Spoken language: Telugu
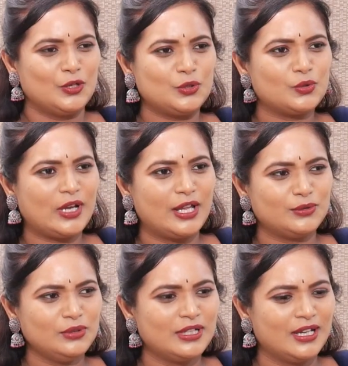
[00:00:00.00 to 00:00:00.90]
గురువుగారు
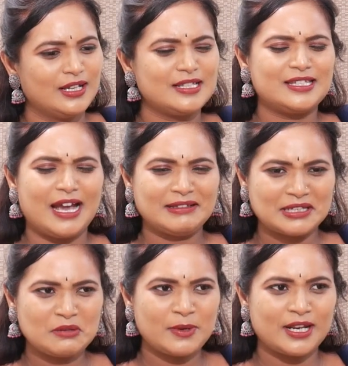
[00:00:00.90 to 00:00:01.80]

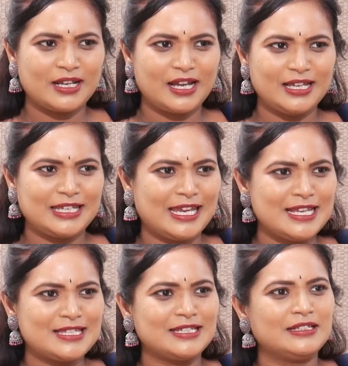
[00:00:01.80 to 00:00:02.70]
జాతక పరంగా ఏ
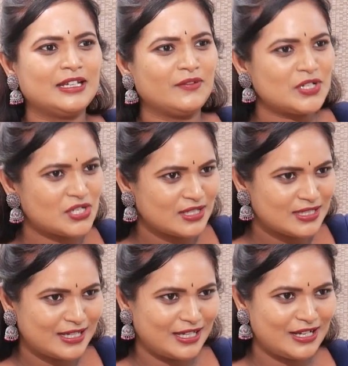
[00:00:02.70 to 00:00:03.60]
చిన్న విషయం
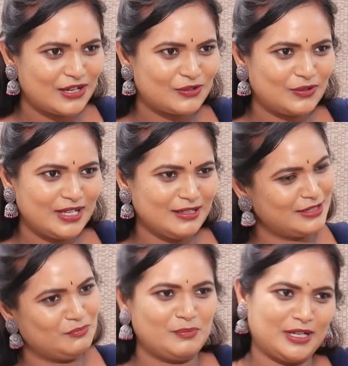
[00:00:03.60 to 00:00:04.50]
జరిగినా కూడా
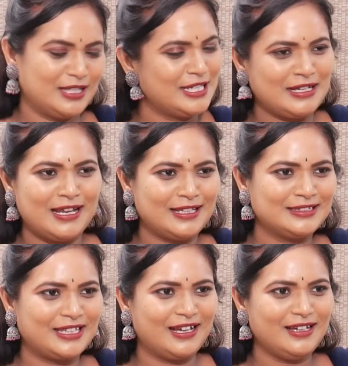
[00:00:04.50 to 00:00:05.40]
ప్ర
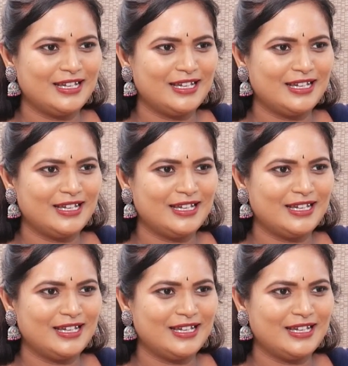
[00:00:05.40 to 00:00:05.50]
జనాలంతా